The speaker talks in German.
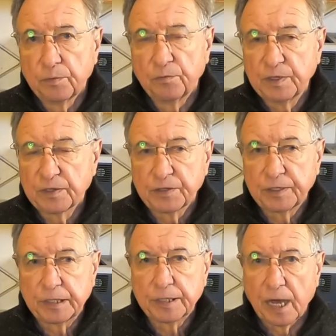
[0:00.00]
Wir
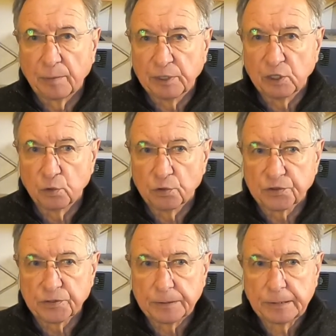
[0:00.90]
sind die
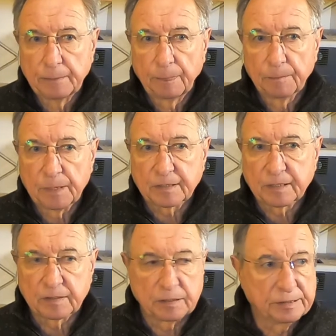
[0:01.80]
Namenlosen, heißt
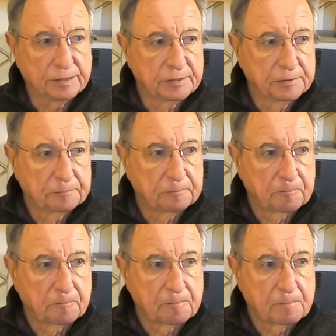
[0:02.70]
das Gedicht.
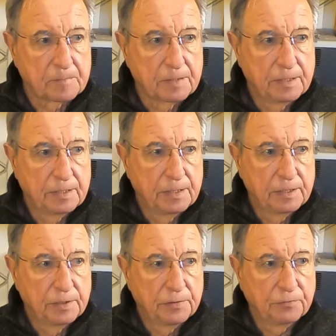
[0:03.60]

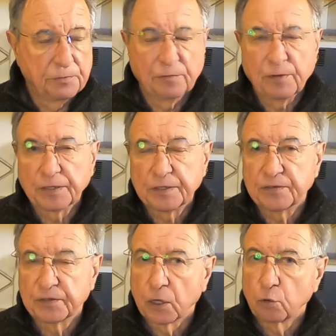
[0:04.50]
Wer war
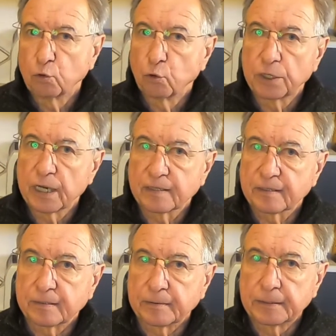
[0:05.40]
dieser Hugo
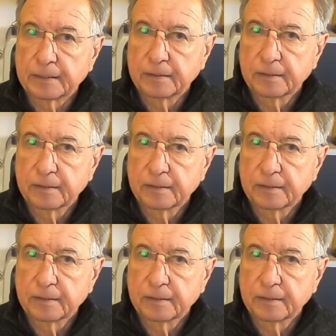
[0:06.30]
Kersten?